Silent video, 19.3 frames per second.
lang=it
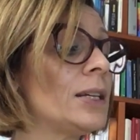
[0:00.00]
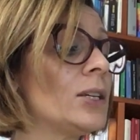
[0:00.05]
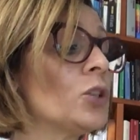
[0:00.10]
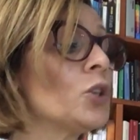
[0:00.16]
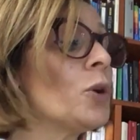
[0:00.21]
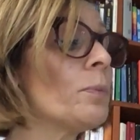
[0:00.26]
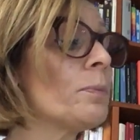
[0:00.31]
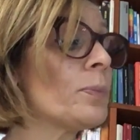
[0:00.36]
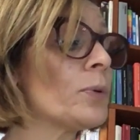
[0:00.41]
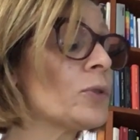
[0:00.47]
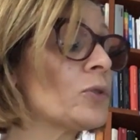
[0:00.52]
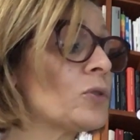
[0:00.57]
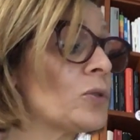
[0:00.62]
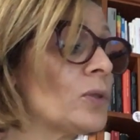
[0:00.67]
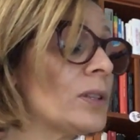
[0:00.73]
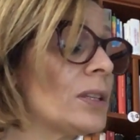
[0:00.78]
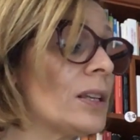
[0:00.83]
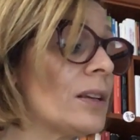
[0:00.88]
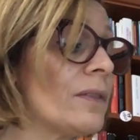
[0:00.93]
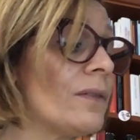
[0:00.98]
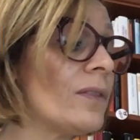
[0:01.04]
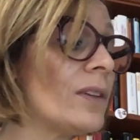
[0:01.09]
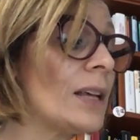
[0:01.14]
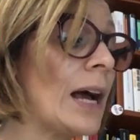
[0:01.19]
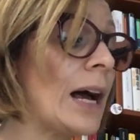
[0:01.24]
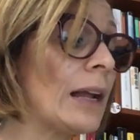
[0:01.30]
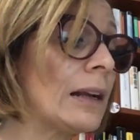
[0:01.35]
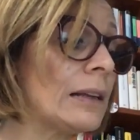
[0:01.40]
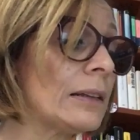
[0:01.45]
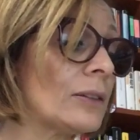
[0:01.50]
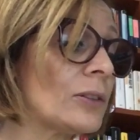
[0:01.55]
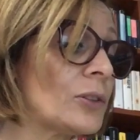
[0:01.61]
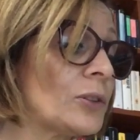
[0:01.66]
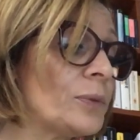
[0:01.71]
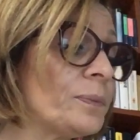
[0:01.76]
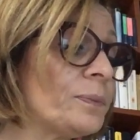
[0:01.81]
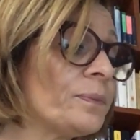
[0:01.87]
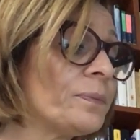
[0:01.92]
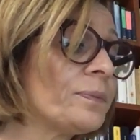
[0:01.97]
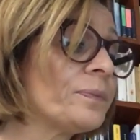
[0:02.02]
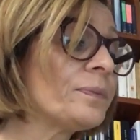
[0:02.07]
non posso dirvi altro.